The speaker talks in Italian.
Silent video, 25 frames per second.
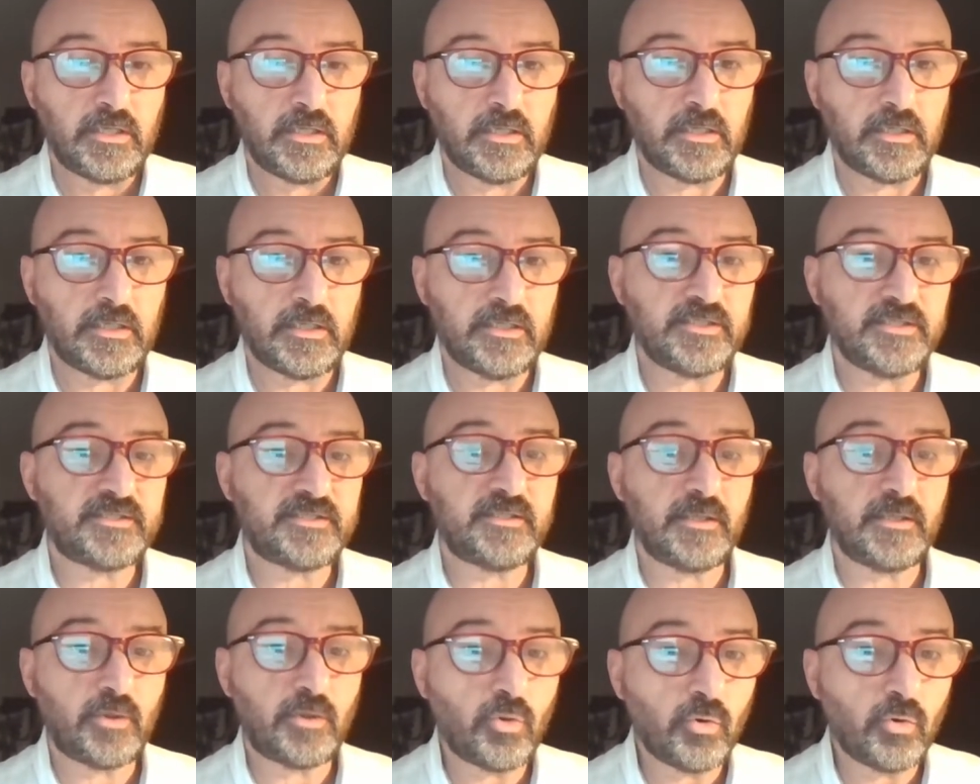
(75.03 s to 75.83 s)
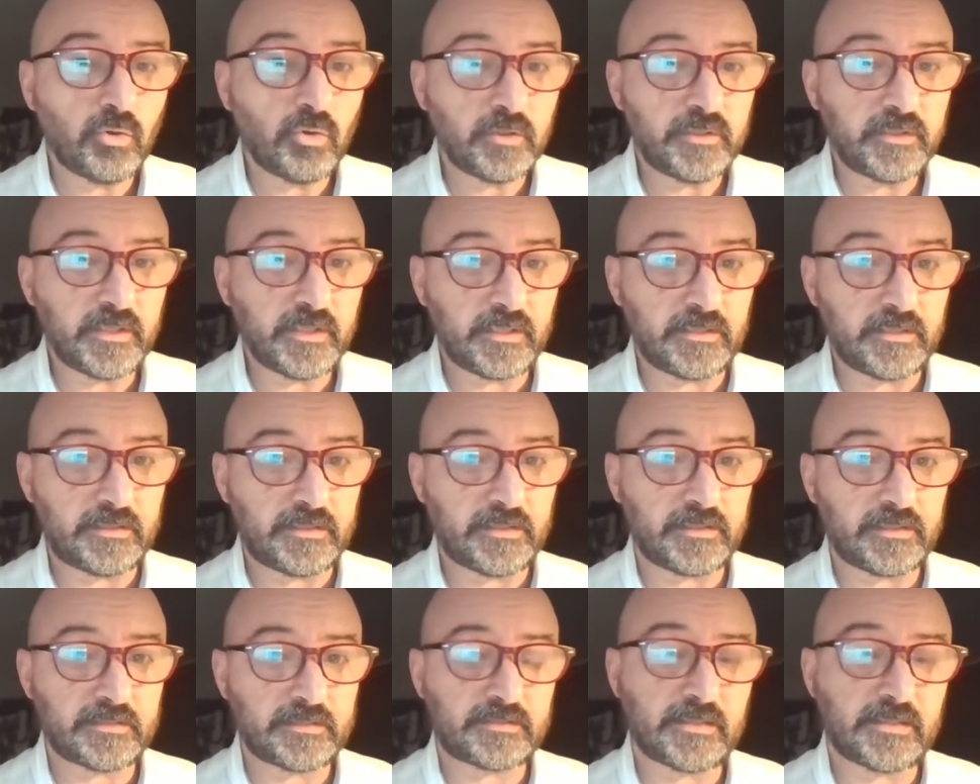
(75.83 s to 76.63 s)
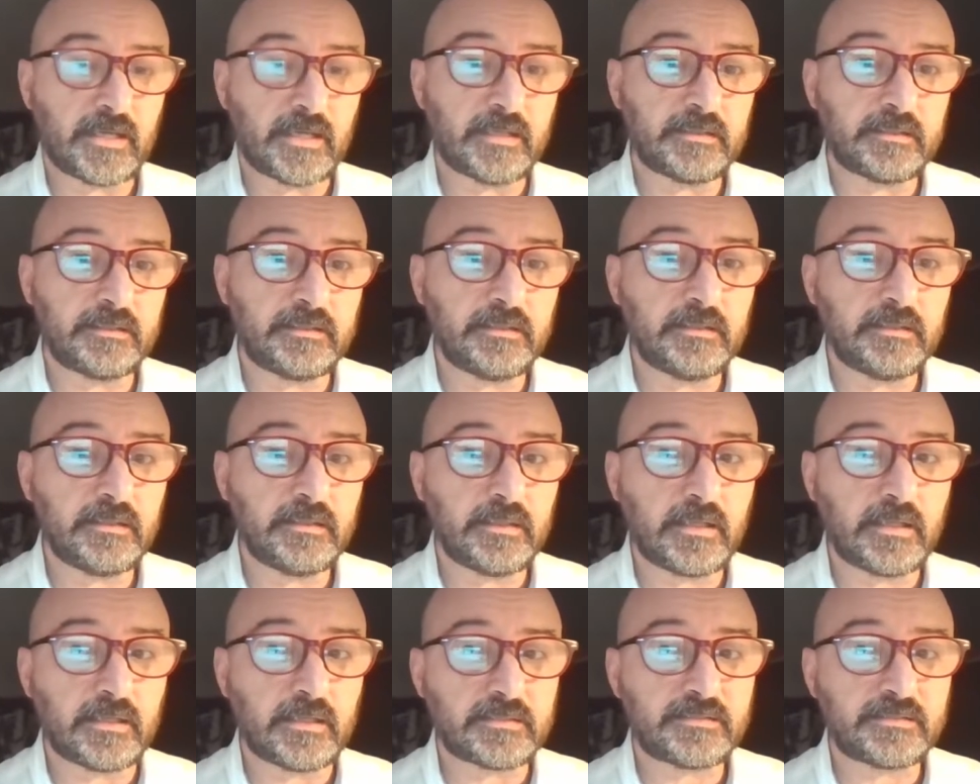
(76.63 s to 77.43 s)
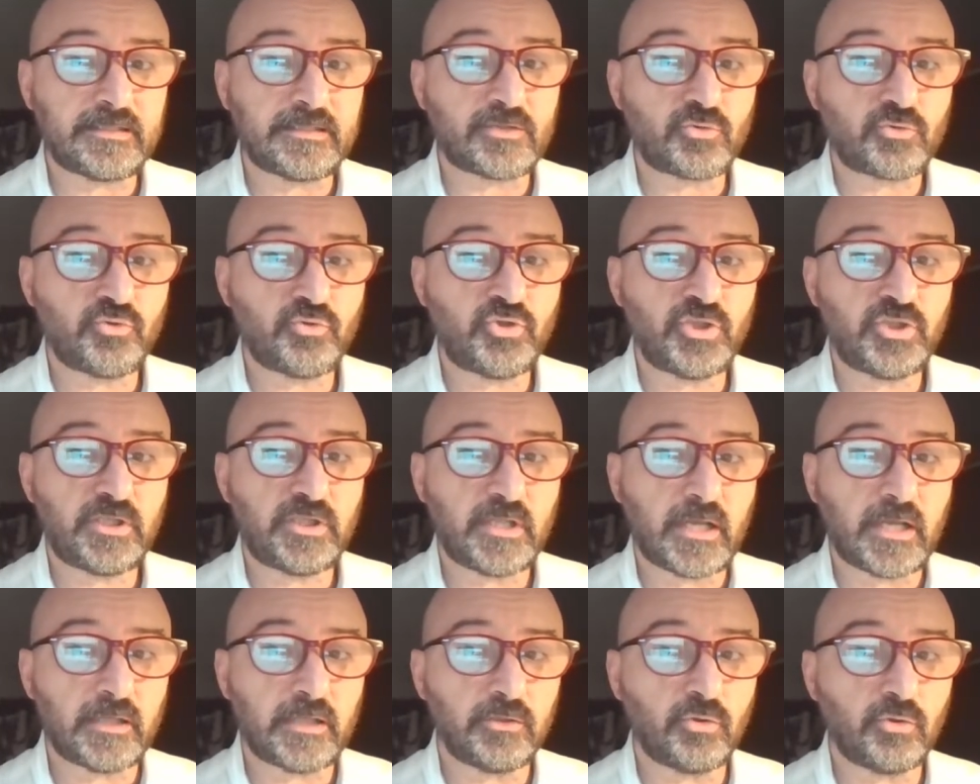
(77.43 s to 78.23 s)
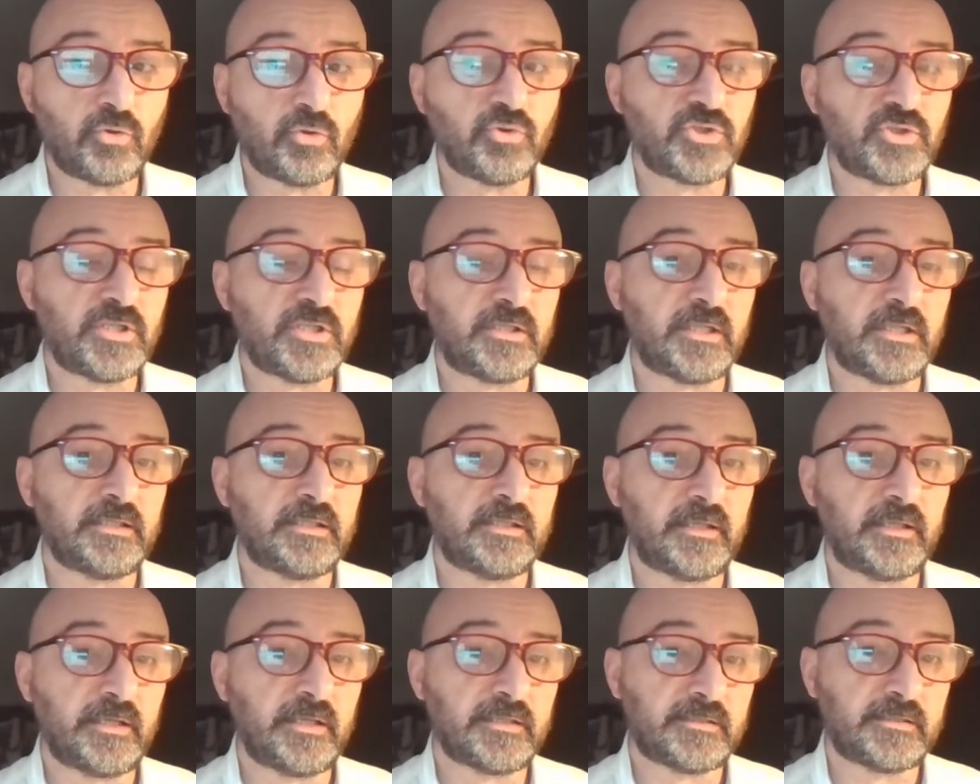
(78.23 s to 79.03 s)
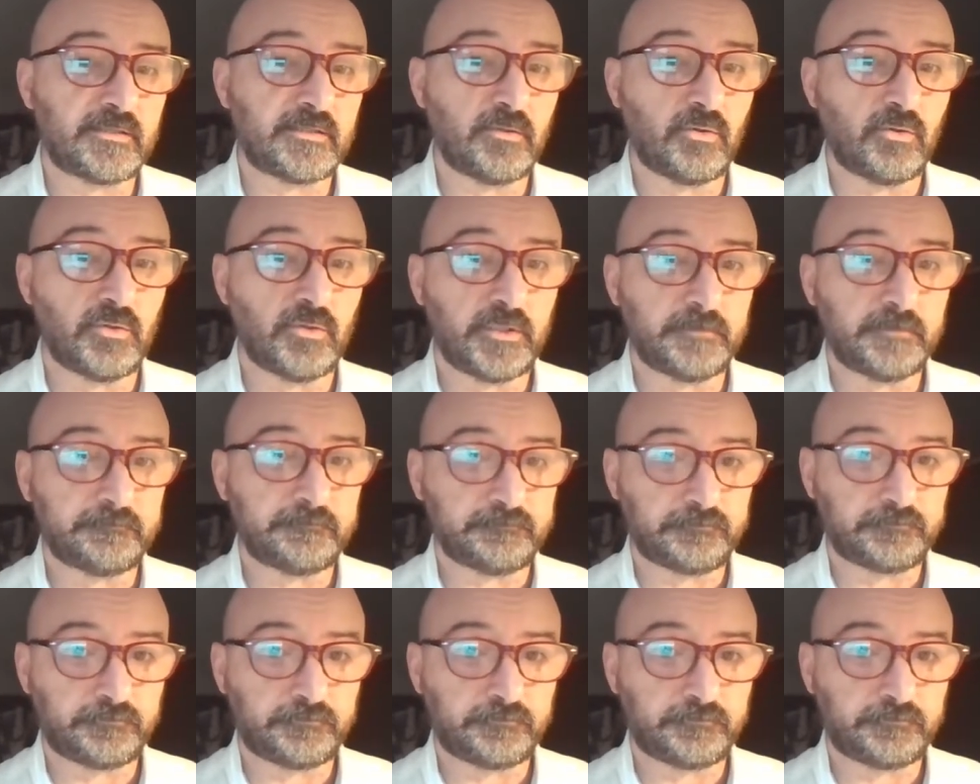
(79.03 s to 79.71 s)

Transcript: eh, gli stakeholder interessati sta suscitando così tante reazioni.